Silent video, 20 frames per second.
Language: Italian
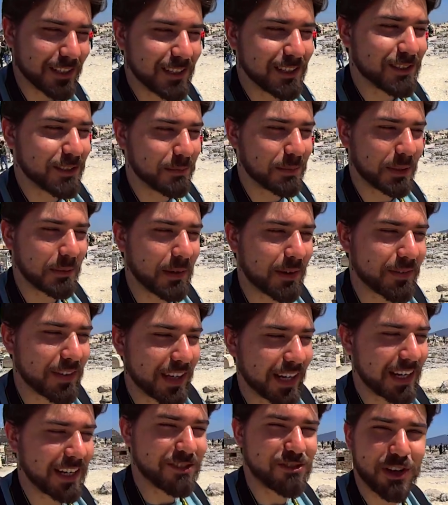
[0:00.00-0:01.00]
inizio
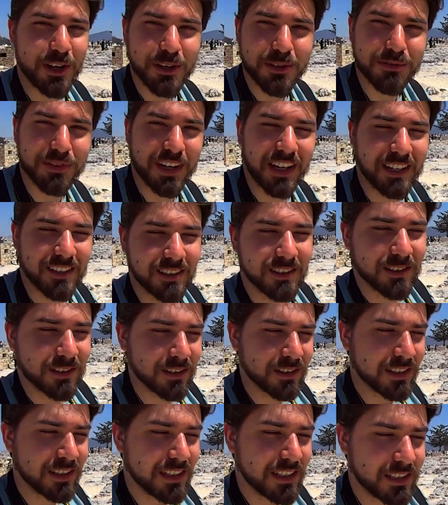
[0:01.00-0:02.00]
primavera e ci hanno
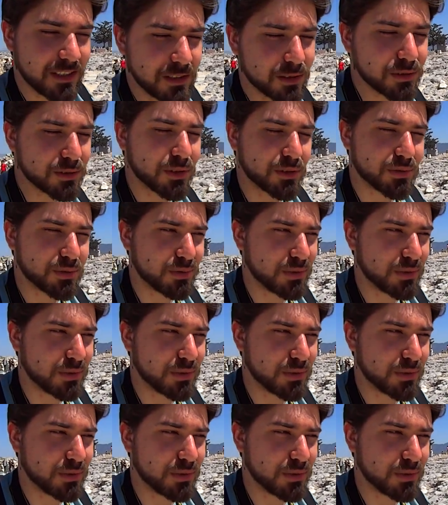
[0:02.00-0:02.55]
freddo? Io sto sto